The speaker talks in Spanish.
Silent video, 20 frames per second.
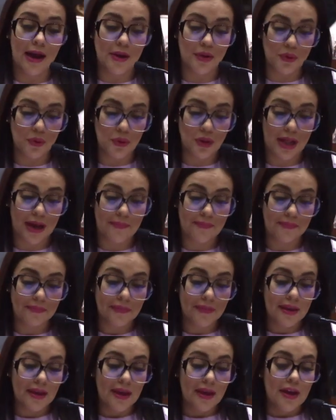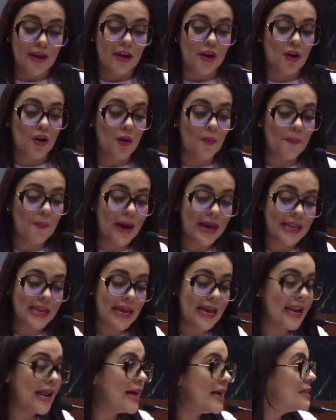ayuda.
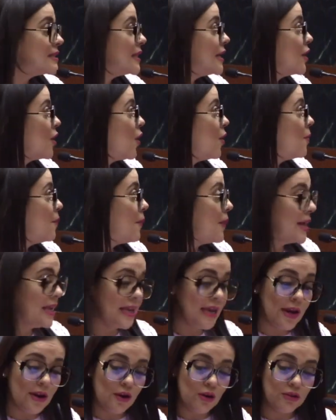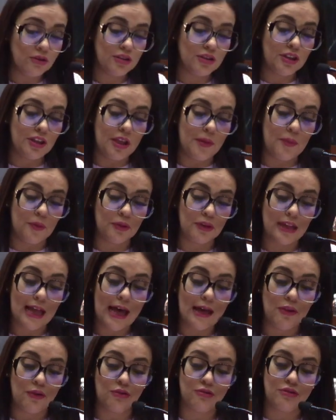Compañeras y compañeros
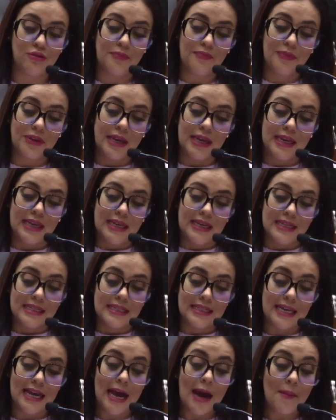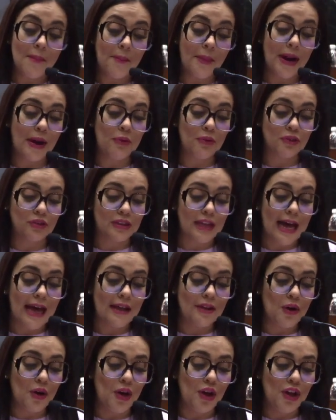diputados, ¿se han
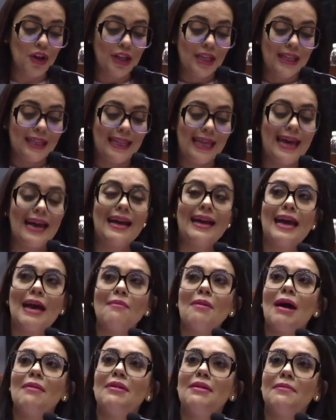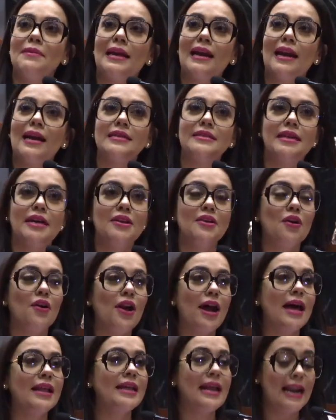preguntado de qué va a vivir la
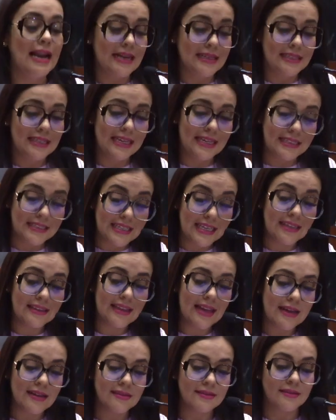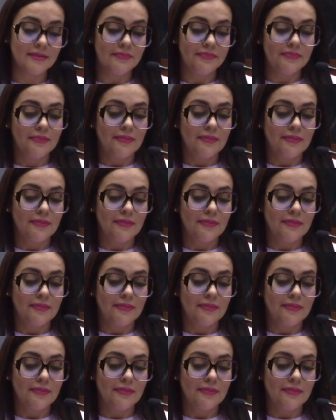señora de las trencitas?